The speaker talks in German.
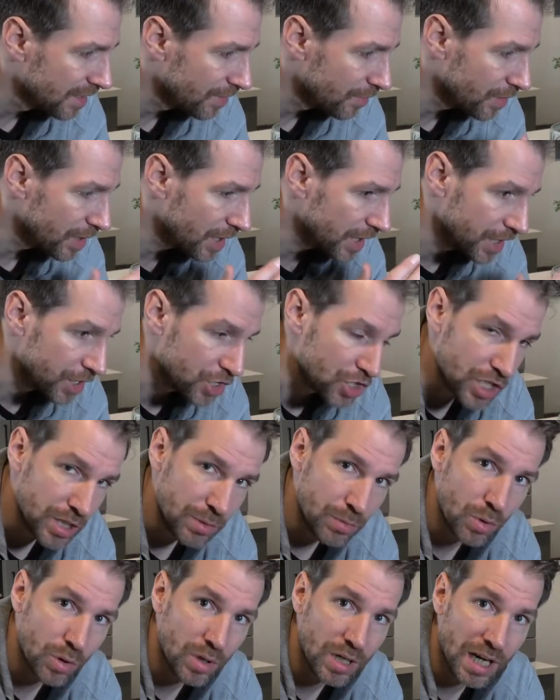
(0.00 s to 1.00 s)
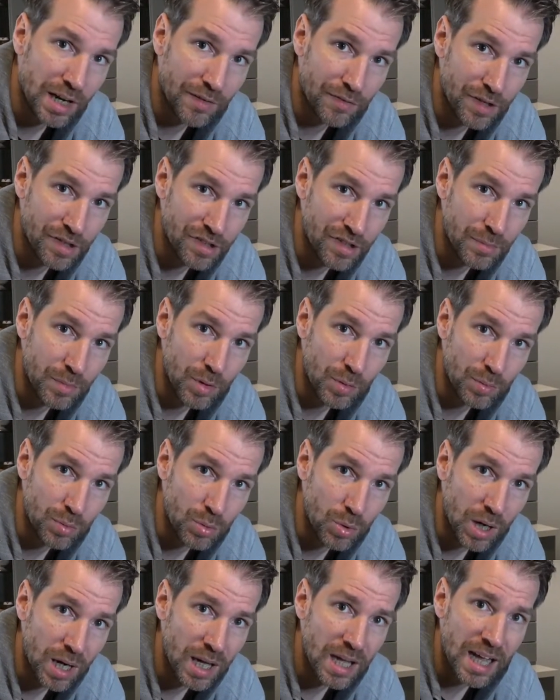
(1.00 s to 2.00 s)
wie ihr die Chivo Cafesimo
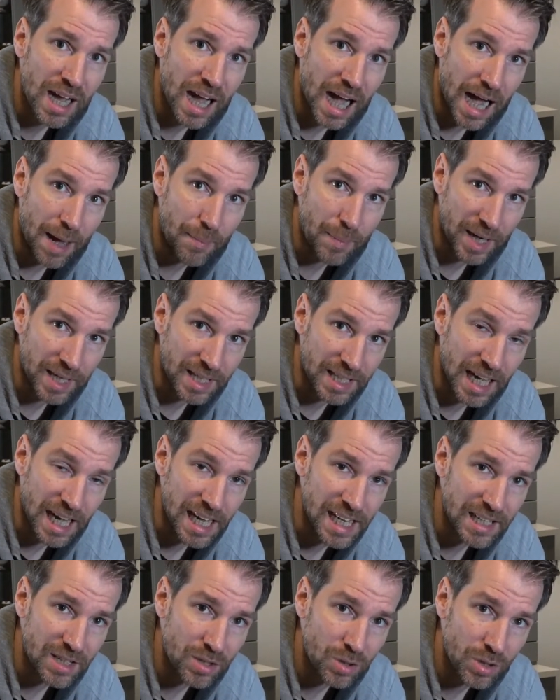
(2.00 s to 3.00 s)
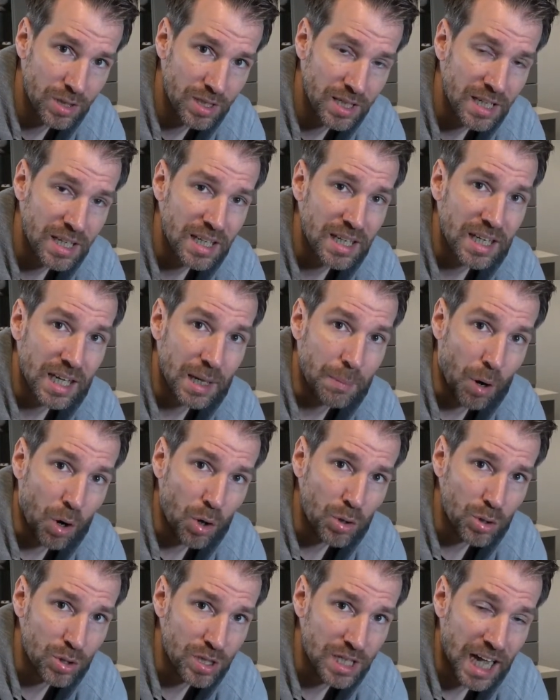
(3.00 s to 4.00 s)
Pur einmal entkalken könnt. Ihr
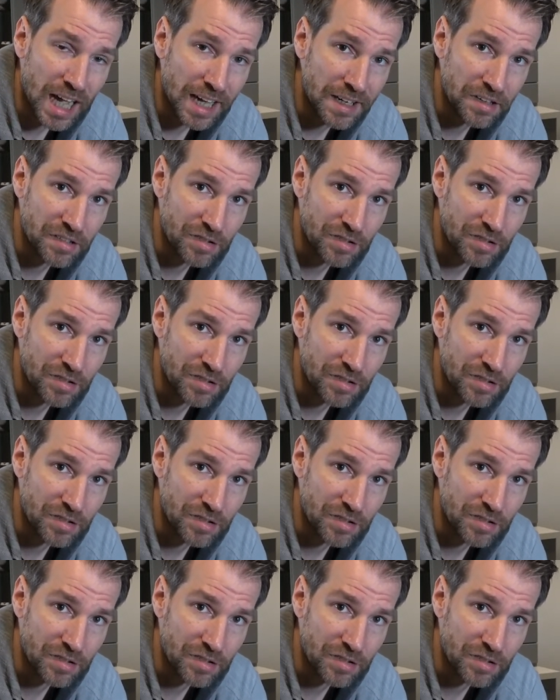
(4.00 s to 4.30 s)
braucht euch keine